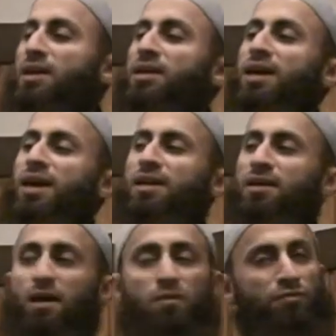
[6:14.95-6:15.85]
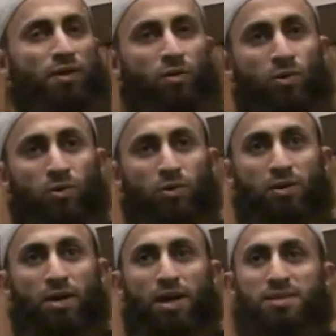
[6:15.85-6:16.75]
كان يرفع
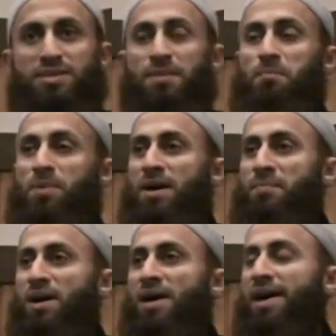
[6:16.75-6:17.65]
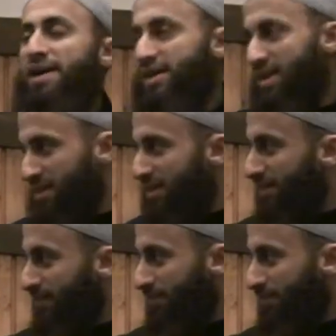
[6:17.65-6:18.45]
السبابه هكذا